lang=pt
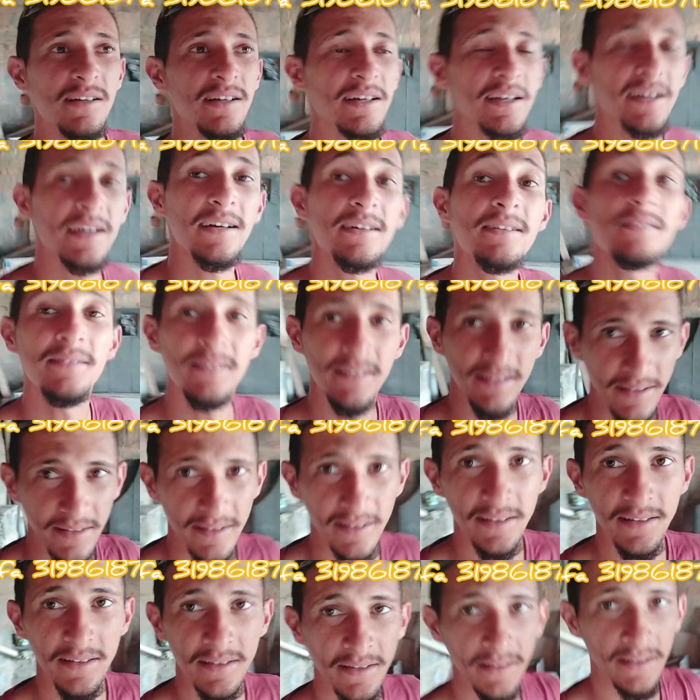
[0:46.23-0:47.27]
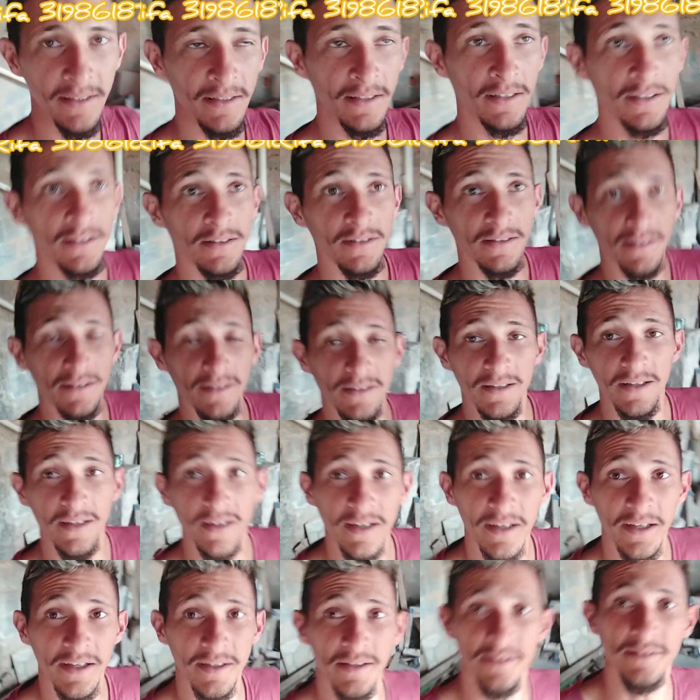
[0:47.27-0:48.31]
ganhar, né?
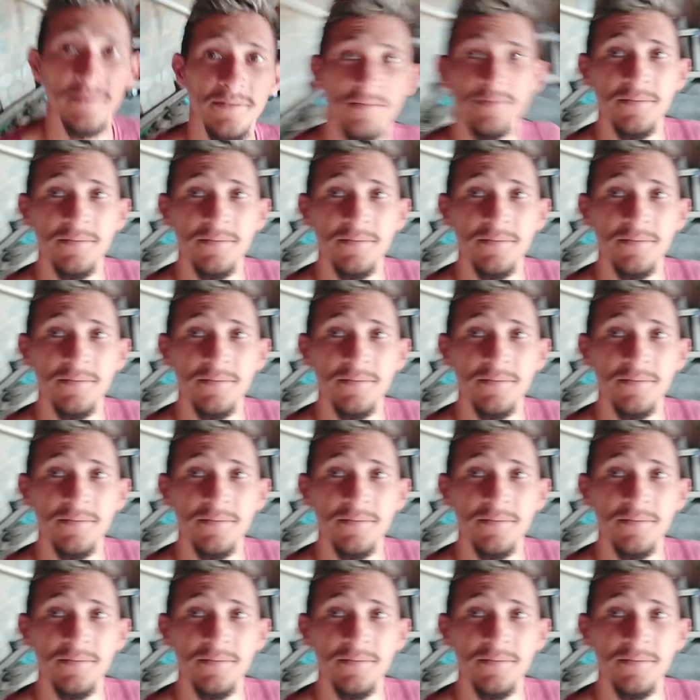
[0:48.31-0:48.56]
É...